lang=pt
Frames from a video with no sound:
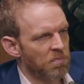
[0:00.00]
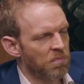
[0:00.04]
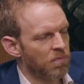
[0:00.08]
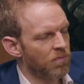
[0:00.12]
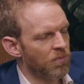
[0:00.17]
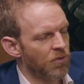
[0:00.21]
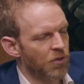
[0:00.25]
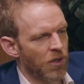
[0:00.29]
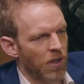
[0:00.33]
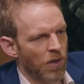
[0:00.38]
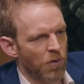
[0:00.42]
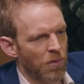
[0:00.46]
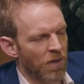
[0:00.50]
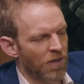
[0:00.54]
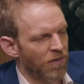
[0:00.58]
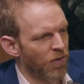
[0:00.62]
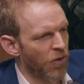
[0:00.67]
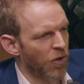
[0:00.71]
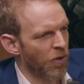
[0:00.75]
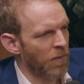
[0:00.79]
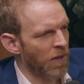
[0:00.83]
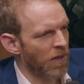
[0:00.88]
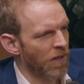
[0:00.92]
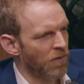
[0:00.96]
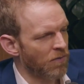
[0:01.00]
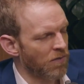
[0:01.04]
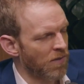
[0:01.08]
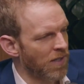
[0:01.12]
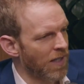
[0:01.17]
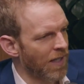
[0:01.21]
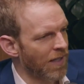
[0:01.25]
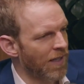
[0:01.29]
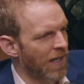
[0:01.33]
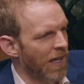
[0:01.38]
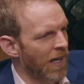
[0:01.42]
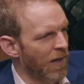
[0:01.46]
de alguma forma não se
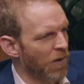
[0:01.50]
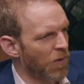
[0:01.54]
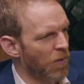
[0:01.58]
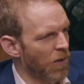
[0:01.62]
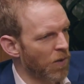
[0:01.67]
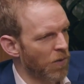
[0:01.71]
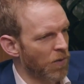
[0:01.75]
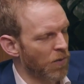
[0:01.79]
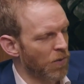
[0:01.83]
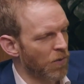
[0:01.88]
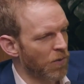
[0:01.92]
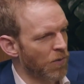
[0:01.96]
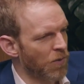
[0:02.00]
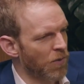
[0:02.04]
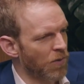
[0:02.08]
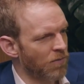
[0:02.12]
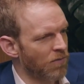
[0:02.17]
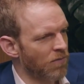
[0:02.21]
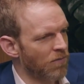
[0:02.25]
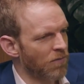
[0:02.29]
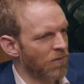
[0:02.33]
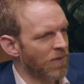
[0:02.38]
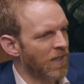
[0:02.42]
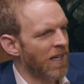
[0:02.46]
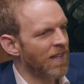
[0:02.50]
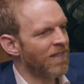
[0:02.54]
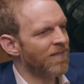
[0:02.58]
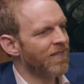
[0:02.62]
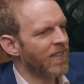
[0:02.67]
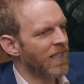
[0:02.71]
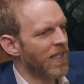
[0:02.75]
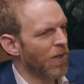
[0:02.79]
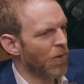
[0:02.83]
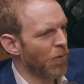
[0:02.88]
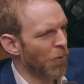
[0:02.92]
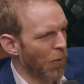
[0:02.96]
adequa ou não tem a
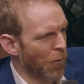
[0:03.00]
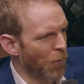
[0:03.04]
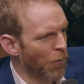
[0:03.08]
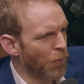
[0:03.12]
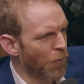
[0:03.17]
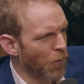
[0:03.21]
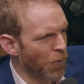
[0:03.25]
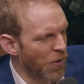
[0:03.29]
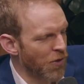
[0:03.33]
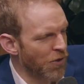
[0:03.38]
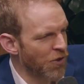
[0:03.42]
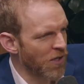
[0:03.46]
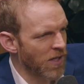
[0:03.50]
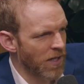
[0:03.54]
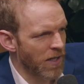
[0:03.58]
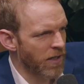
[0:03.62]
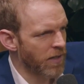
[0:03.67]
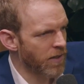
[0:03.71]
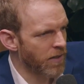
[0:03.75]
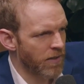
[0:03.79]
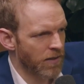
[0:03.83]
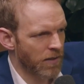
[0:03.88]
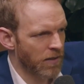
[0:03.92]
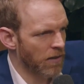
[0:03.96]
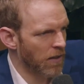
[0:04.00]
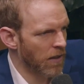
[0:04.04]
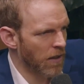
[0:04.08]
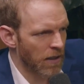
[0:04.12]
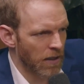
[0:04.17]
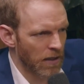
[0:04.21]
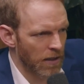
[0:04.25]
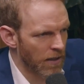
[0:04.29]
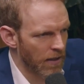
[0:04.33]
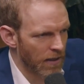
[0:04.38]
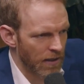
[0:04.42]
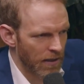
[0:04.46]
ver com a cultura chinesa.
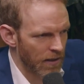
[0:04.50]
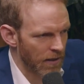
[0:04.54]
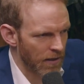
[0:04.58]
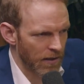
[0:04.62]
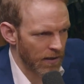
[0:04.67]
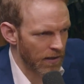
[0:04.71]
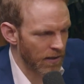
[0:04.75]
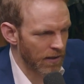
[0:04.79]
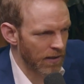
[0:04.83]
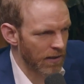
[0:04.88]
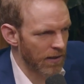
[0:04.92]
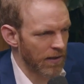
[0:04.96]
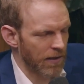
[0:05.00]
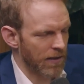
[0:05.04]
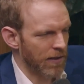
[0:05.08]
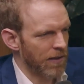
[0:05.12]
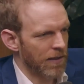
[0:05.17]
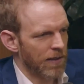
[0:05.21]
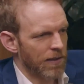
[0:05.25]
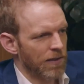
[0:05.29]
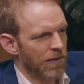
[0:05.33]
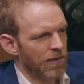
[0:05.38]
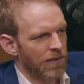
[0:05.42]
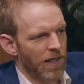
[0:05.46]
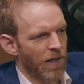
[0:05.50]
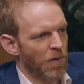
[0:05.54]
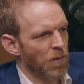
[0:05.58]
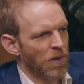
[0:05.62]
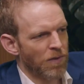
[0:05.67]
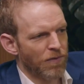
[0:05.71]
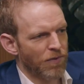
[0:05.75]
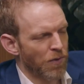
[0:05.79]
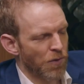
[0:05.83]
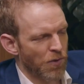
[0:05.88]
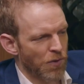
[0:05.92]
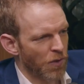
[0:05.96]
Uh, Taiwan
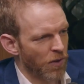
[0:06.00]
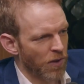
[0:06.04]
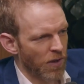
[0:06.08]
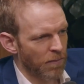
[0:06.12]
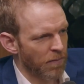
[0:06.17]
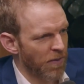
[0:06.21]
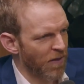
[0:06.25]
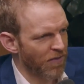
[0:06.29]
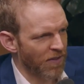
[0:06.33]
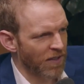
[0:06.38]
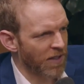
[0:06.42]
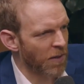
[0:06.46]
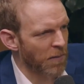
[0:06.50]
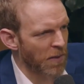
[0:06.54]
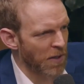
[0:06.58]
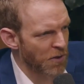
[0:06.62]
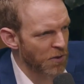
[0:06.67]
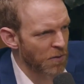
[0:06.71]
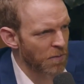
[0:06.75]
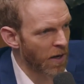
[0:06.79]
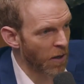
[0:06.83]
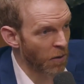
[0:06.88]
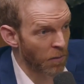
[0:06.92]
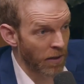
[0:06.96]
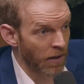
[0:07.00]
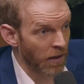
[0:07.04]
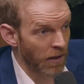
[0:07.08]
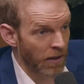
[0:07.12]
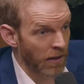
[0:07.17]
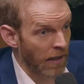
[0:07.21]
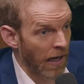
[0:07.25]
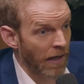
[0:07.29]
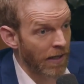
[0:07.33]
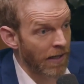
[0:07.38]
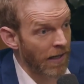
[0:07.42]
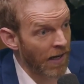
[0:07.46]
funciona perfeitamente bem. Uma,
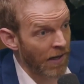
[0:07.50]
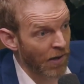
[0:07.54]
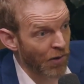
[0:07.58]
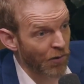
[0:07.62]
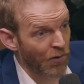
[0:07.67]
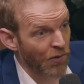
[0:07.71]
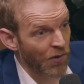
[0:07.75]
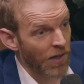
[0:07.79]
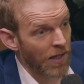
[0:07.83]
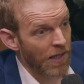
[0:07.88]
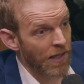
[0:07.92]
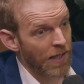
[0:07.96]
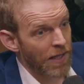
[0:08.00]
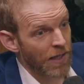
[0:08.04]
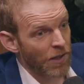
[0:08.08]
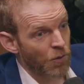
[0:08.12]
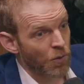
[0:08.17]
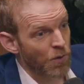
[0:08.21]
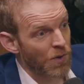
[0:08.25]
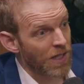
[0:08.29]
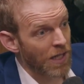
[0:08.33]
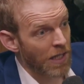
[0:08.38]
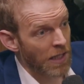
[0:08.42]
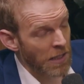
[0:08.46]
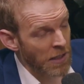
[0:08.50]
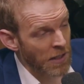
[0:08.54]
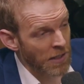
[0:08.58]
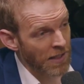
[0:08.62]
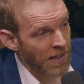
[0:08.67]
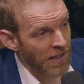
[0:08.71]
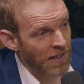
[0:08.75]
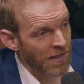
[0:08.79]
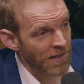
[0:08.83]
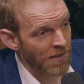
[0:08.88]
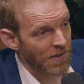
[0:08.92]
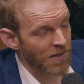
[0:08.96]
aliás, nos
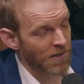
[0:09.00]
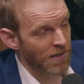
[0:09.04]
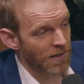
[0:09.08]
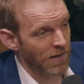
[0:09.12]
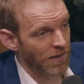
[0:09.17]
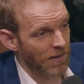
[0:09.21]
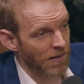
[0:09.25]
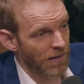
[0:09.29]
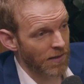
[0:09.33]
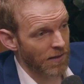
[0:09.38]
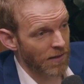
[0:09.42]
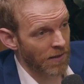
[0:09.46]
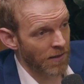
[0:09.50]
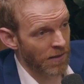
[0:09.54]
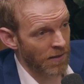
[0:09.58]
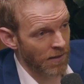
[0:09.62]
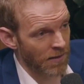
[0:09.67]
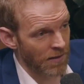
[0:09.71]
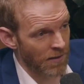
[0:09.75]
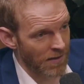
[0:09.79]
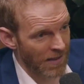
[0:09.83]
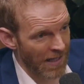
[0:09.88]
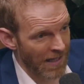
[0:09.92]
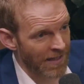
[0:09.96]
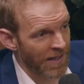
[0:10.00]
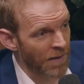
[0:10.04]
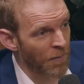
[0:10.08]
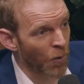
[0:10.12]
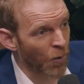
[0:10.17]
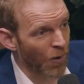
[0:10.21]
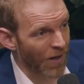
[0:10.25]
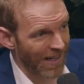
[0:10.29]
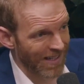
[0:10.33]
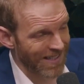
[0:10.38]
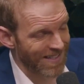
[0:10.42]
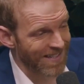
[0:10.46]
rankings de
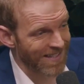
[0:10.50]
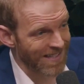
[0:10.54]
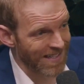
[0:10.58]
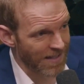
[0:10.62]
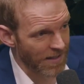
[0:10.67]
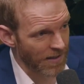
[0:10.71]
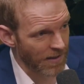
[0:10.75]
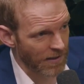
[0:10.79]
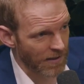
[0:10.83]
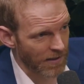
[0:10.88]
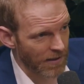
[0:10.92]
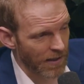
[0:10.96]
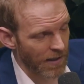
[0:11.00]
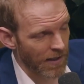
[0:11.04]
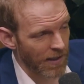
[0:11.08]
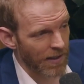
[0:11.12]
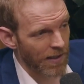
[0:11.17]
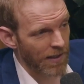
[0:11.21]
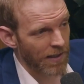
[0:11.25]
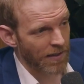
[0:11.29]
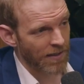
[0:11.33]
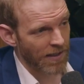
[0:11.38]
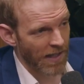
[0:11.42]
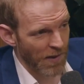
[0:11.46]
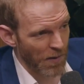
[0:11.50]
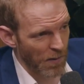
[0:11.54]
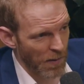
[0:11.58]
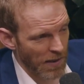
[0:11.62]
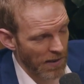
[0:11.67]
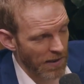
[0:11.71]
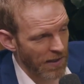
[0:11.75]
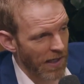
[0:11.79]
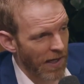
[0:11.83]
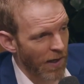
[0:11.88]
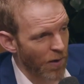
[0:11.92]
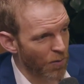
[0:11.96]
democracia,
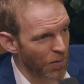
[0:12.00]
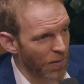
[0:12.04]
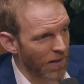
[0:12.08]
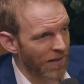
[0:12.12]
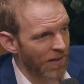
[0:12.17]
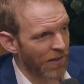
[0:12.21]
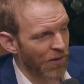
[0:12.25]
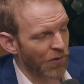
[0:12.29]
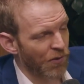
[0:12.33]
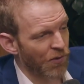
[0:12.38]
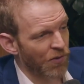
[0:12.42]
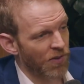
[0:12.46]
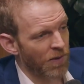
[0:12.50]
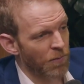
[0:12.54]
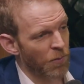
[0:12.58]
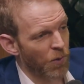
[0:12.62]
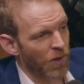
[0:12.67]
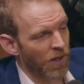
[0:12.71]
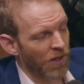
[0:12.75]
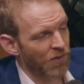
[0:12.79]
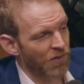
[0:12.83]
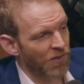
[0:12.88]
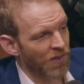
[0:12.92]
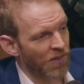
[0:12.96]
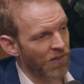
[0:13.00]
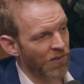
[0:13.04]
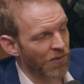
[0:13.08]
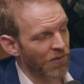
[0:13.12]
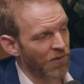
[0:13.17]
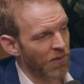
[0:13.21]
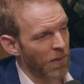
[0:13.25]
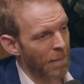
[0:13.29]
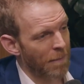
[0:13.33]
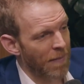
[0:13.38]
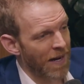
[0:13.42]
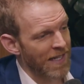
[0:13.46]
Taiwan é uma das democracias
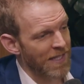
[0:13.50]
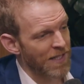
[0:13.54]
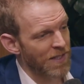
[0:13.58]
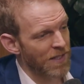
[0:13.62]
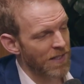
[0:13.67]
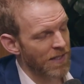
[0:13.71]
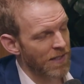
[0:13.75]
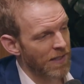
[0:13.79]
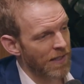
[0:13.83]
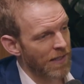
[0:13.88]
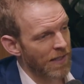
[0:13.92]
mais